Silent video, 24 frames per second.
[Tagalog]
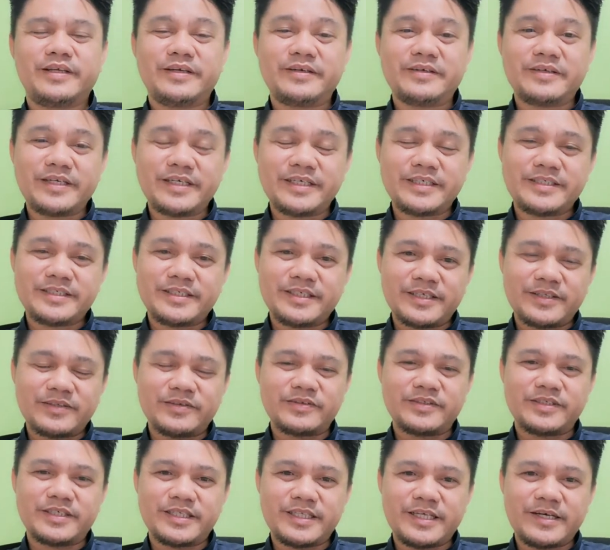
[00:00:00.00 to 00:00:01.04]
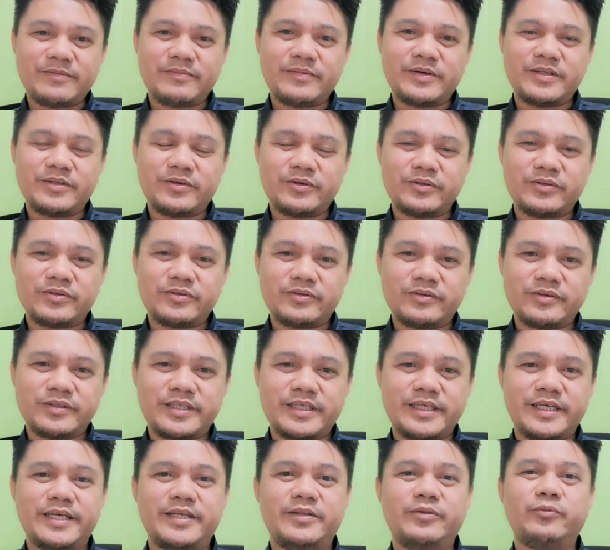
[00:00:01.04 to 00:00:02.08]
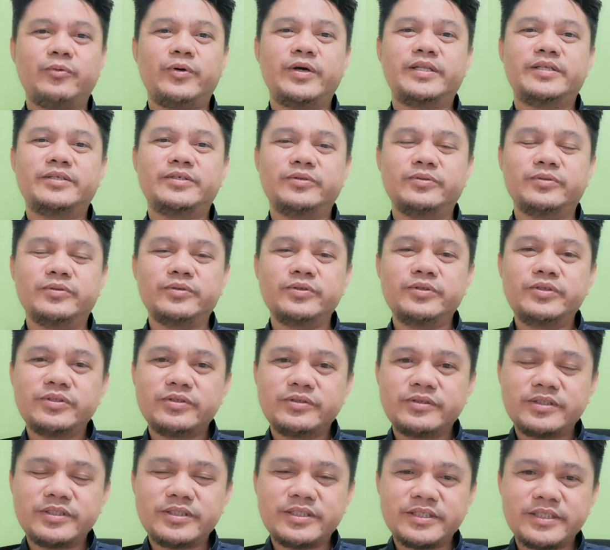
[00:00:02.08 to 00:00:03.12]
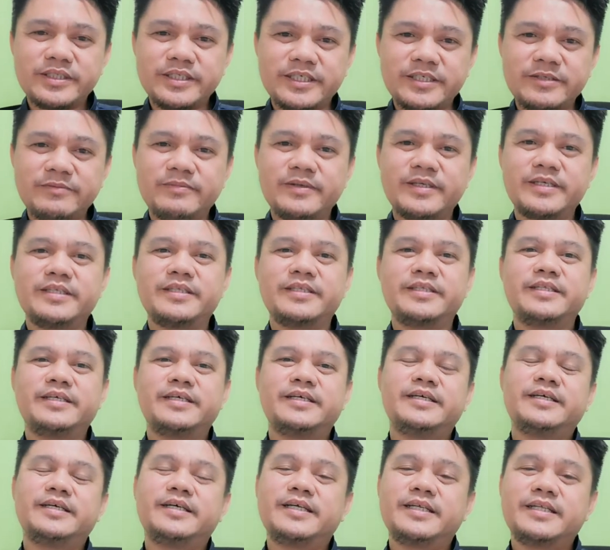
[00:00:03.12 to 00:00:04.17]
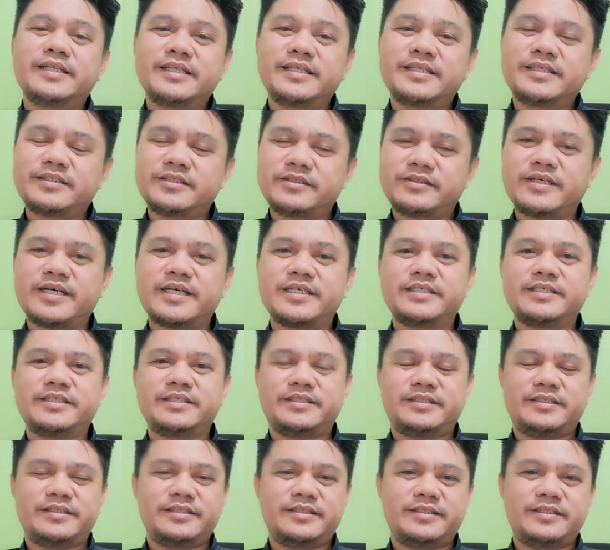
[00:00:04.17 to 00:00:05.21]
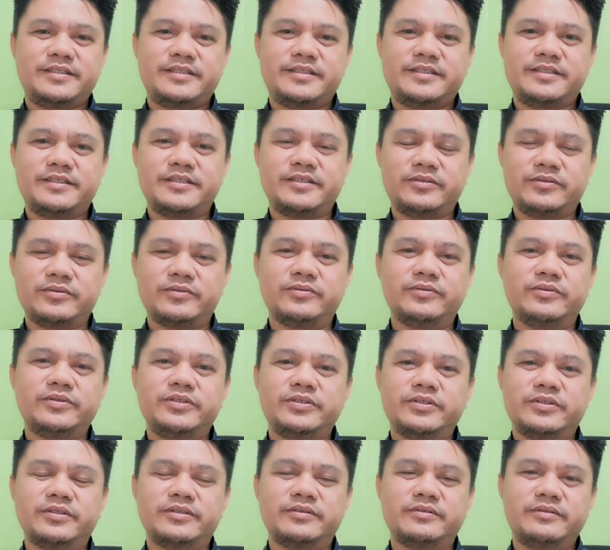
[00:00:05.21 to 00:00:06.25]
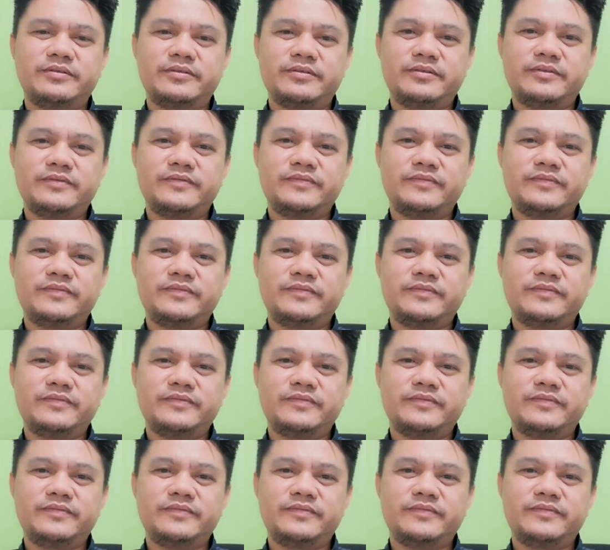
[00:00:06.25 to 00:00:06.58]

erase raise nato sa tama na authority. And when solutions are given, trust the solution.